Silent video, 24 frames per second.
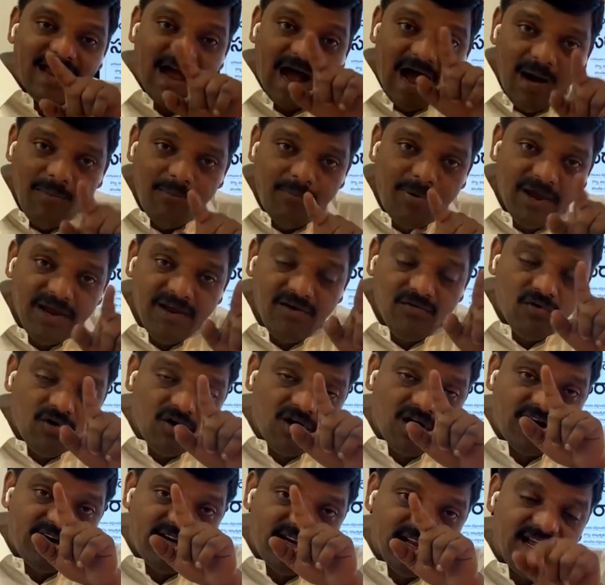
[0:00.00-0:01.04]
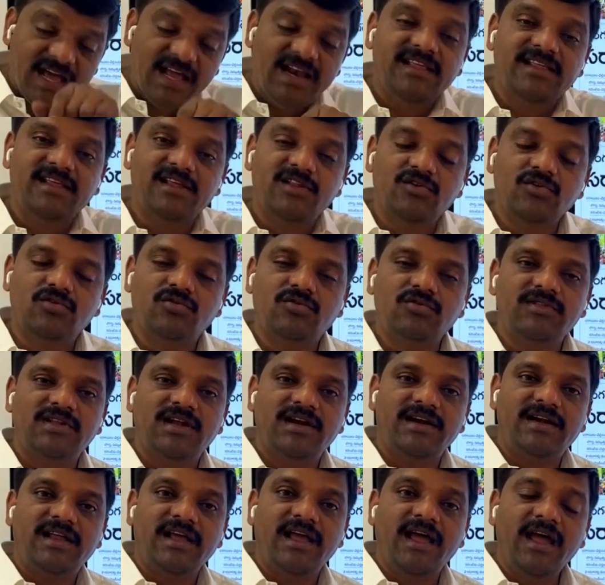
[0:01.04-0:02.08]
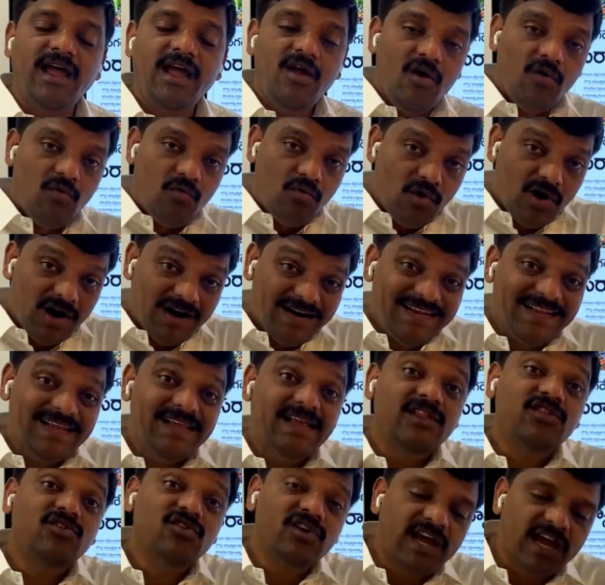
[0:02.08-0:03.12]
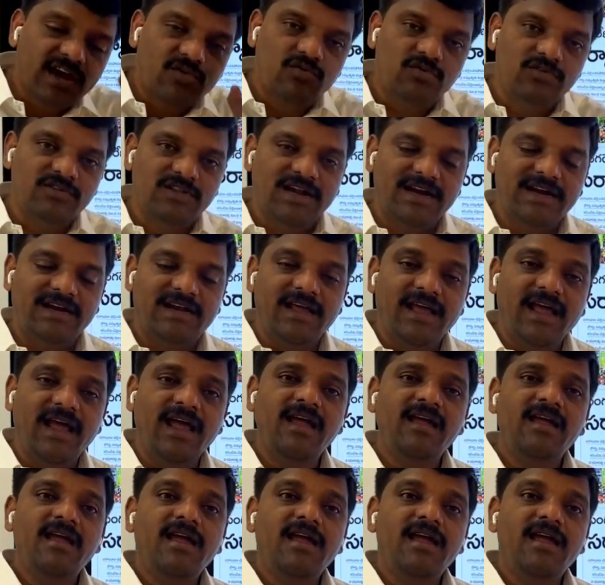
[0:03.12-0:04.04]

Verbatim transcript: యాభై ఒకటి అనేది ఎందుకుందంటే ఒకటి ఎందుకు ఉందంటే